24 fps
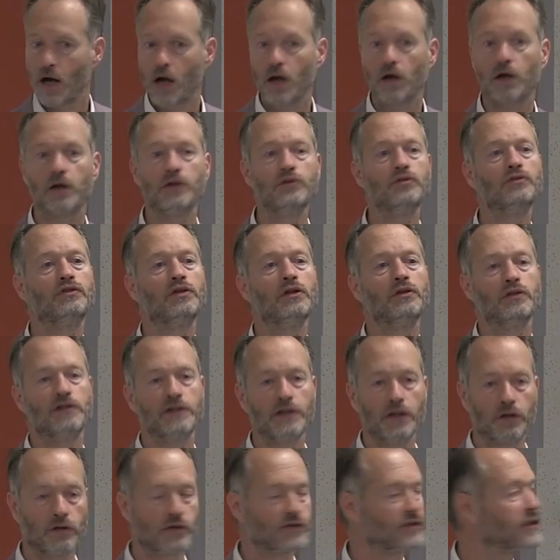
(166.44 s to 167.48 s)
Alors, inutile de
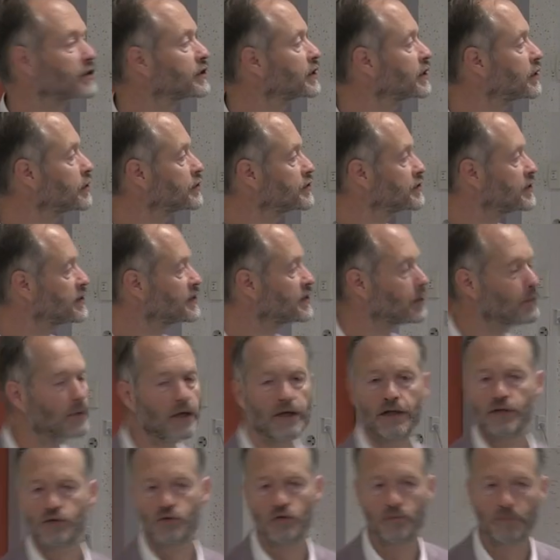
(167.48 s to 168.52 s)
dire que cet
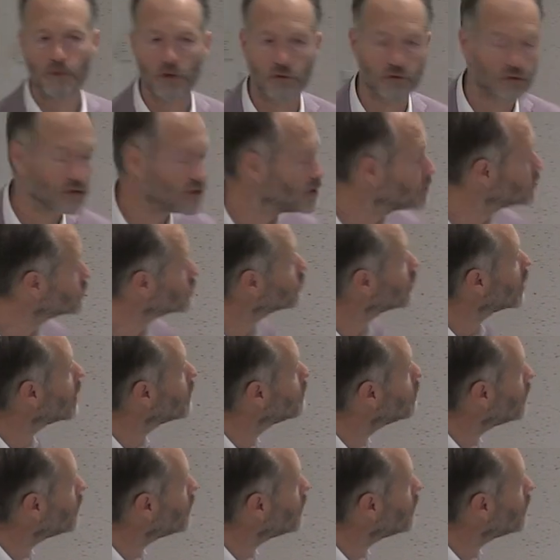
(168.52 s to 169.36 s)
écosystème-là, il est super utilisé parce que dans la